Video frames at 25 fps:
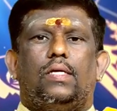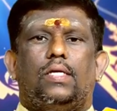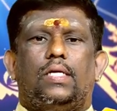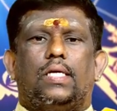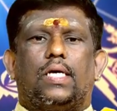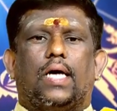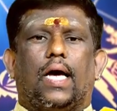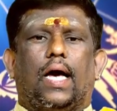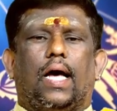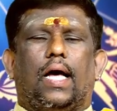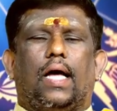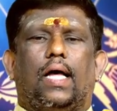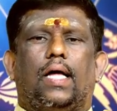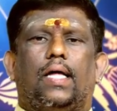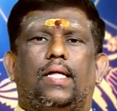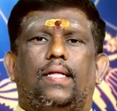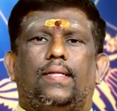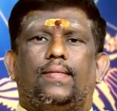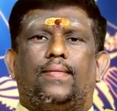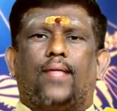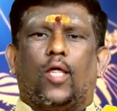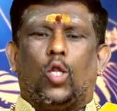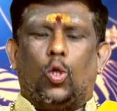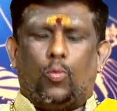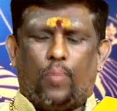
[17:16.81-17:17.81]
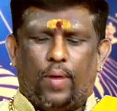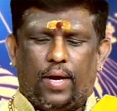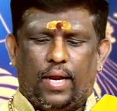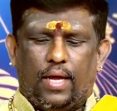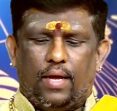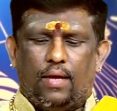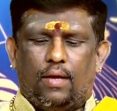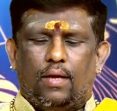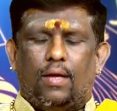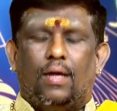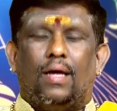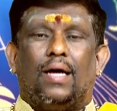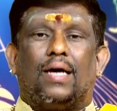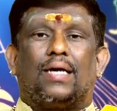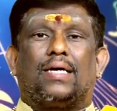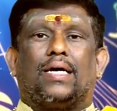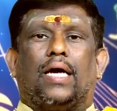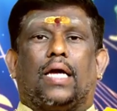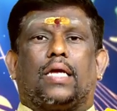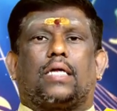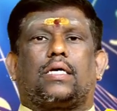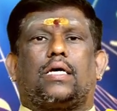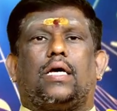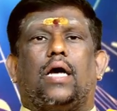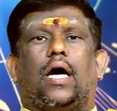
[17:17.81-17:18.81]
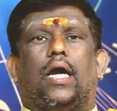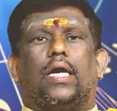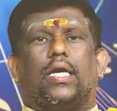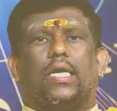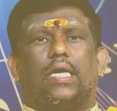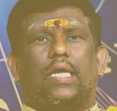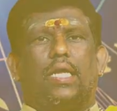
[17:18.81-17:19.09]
ఇంకా తదుపరి కర్కాటక